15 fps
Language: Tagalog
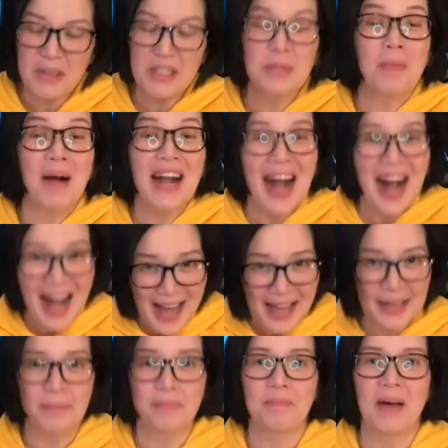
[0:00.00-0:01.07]
mas
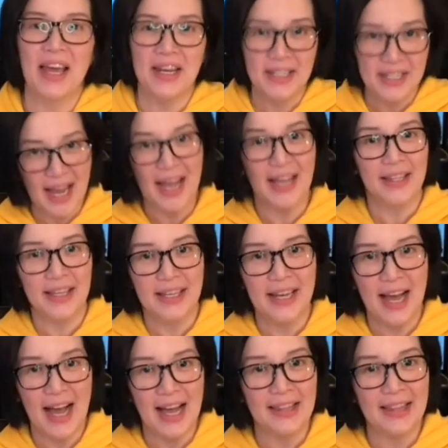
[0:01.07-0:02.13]
magaan para sa ating
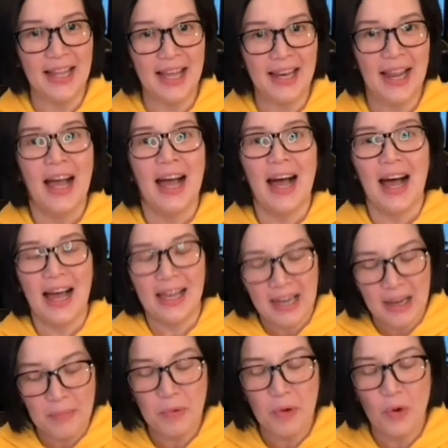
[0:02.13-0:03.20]
lahat dahil
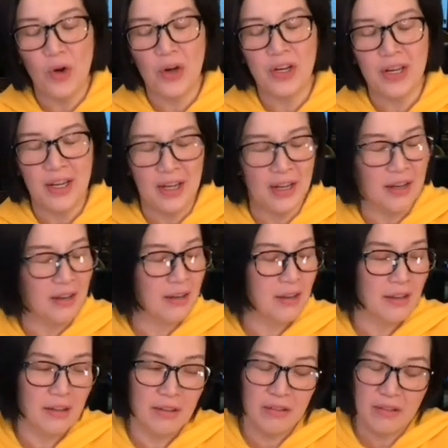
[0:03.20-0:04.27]
alam ko na
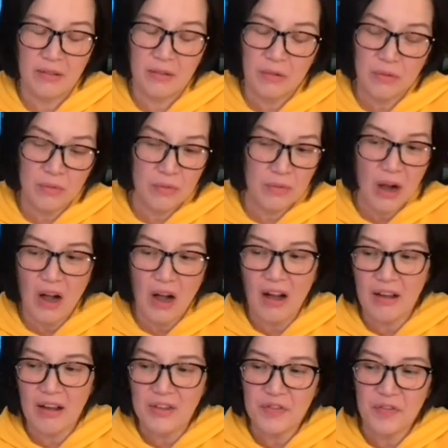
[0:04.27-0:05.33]

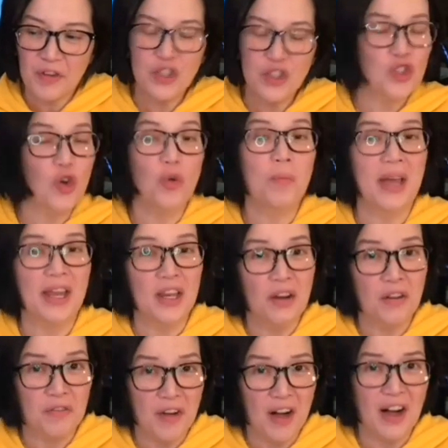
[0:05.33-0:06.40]
for so
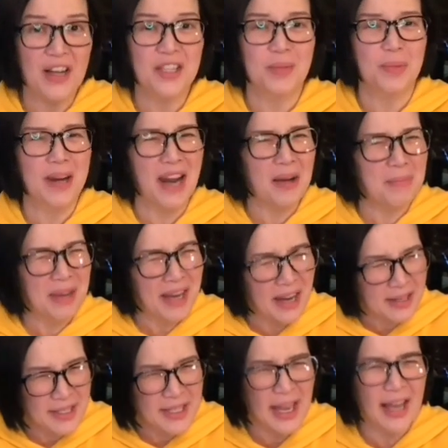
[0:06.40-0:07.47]
many of us, maraming
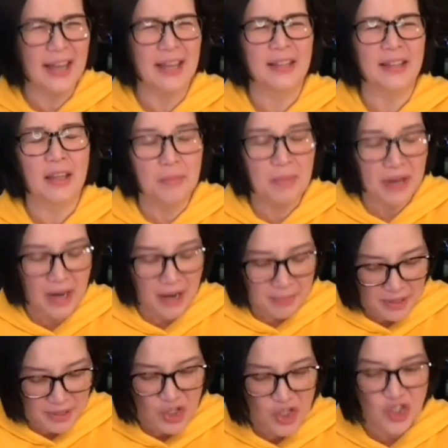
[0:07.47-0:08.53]
anxiety,
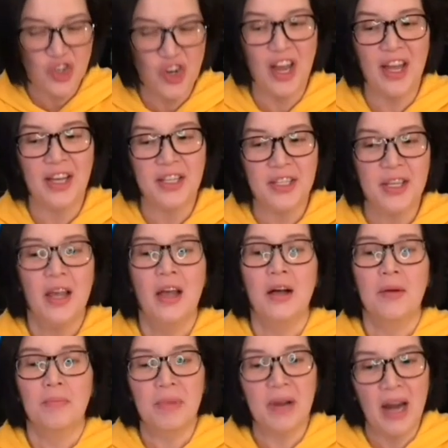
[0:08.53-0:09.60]
maraming stress,
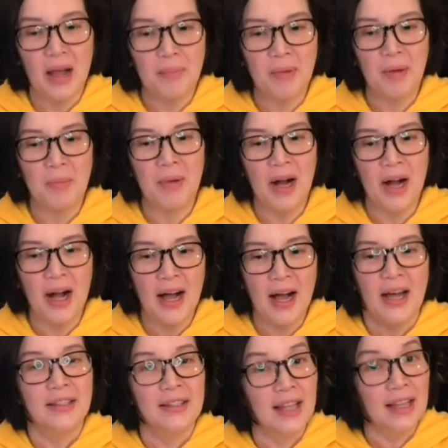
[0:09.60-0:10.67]
maraming
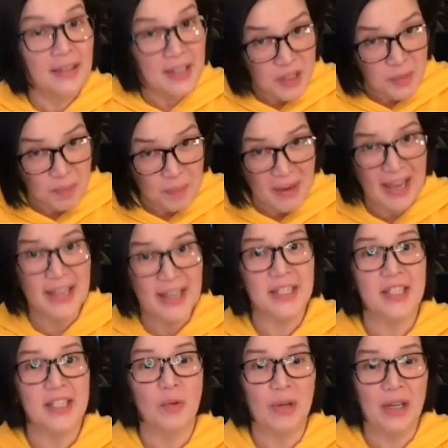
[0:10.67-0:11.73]
mga
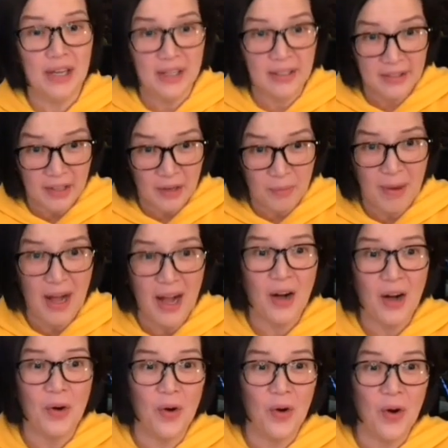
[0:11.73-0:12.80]
na-displace na wala ng
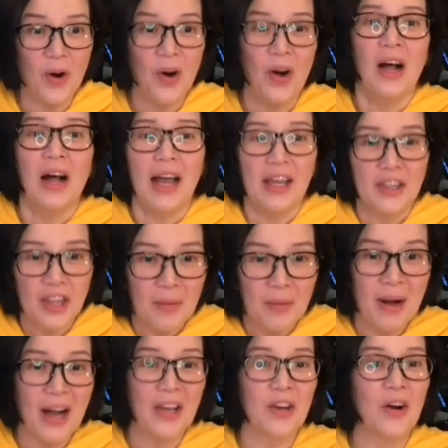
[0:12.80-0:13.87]
trabaho. I
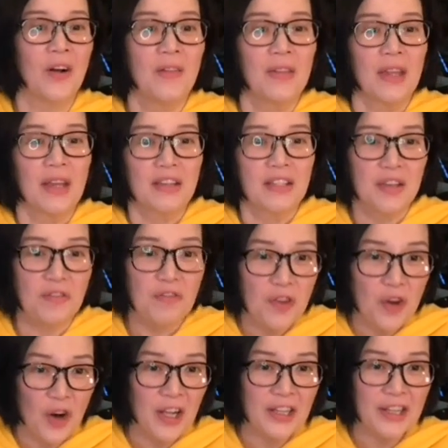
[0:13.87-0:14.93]
think mga ano, si
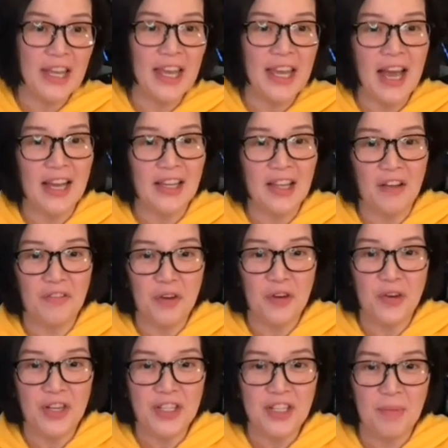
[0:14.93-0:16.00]
Violi, I love
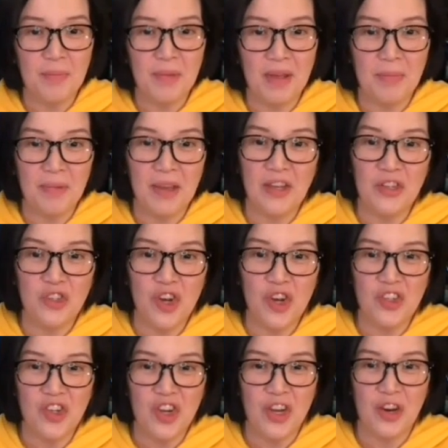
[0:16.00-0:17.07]
you, Chrissy, Bimbi, and
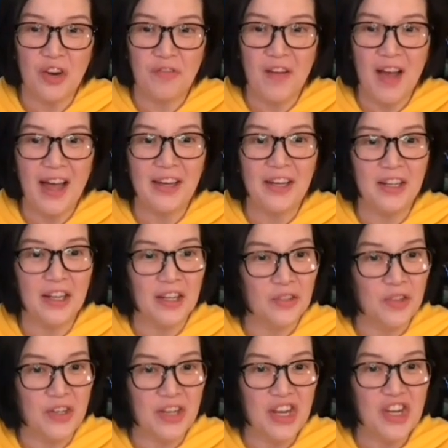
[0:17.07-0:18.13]
Joshua, your fan in
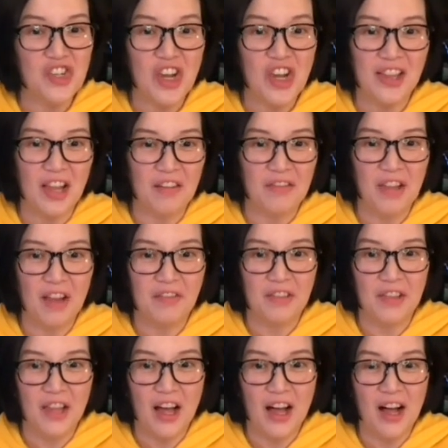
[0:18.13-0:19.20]
Indonesia. Love,
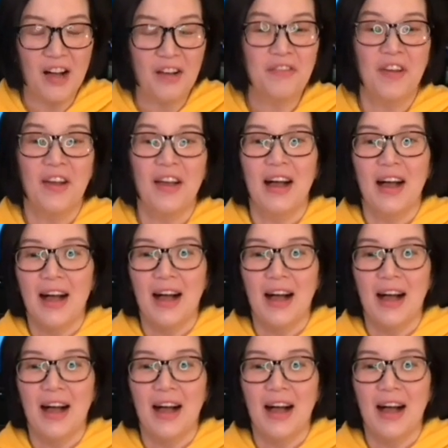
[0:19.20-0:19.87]
love, love